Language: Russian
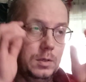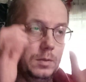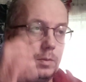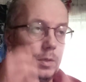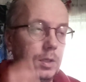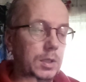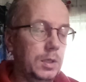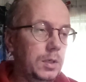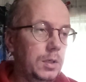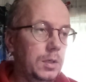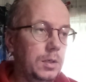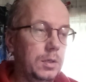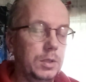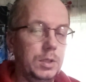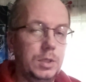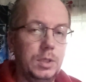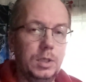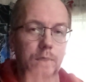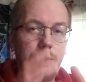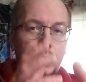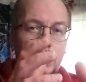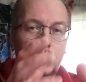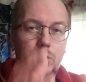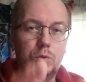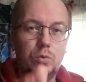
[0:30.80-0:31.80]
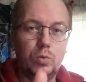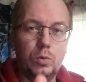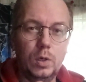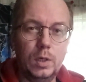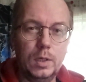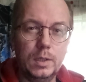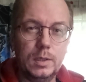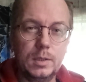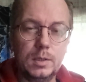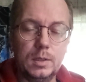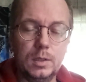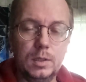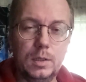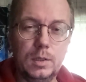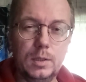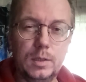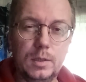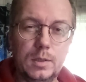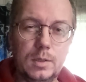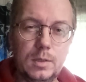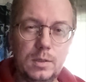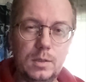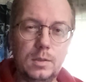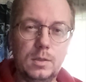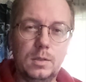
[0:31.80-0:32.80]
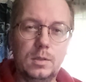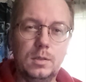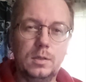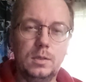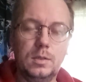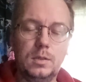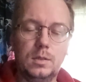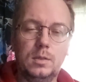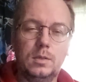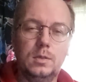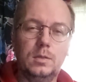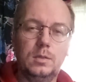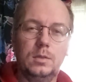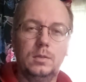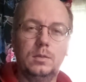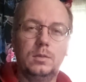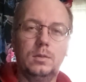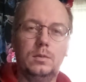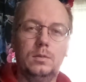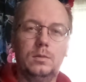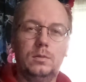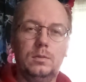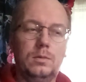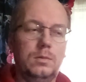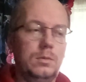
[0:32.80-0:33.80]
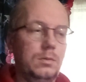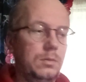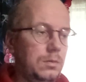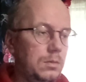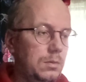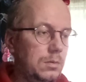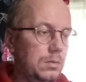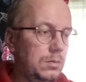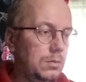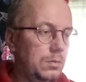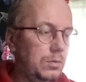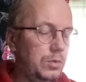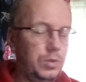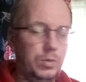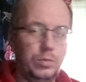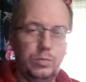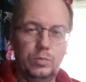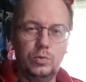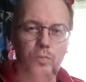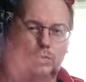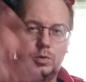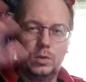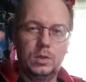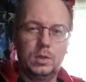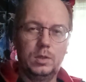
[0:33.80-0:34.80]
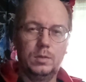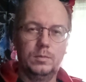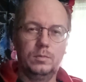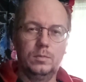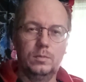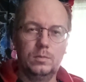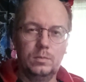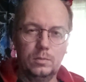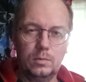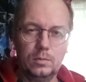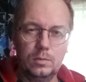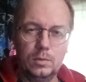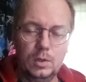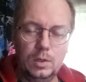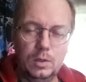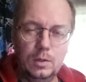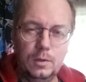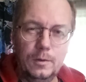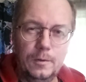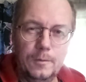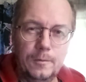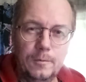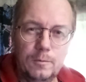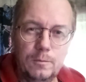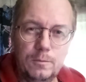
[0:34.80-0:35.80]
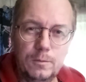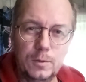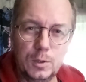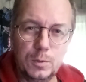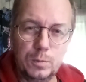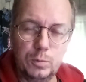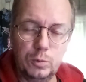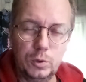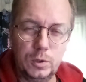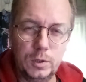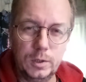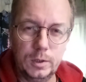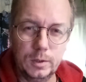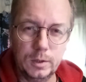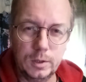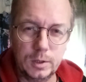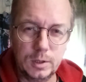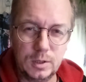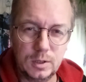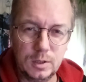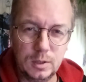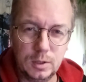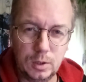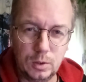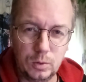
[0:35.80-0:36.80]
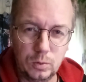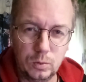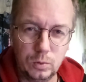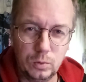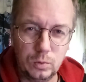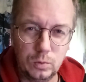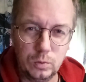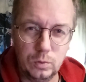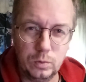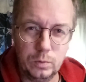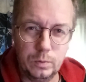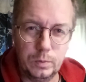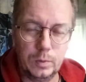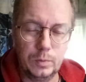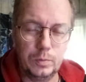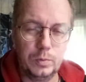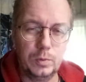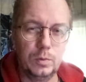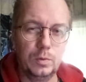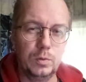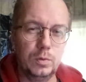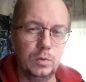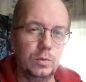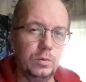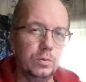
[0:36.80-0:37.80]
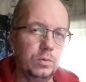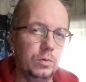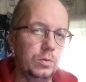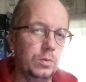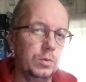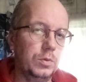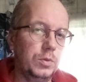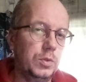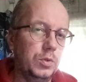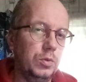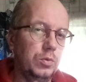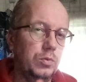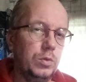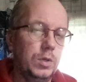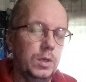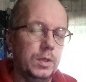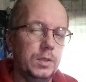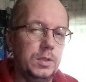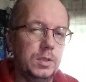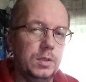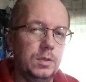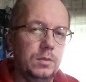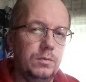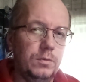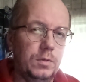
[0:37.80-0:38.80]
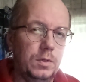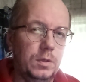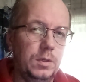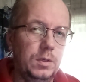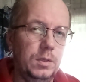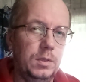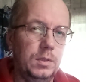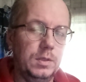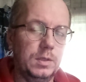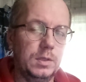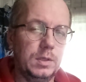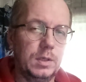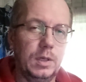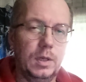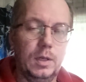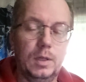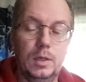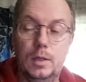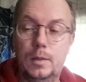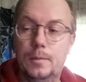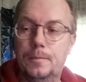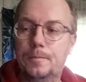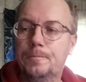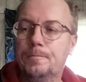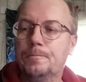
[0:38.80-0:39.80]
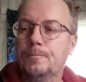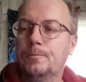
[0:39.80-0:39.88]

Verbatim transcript: Смотри, сейчас ситуация с... Э, очень много там возбудилось народу по поводу ситуации в Израиле.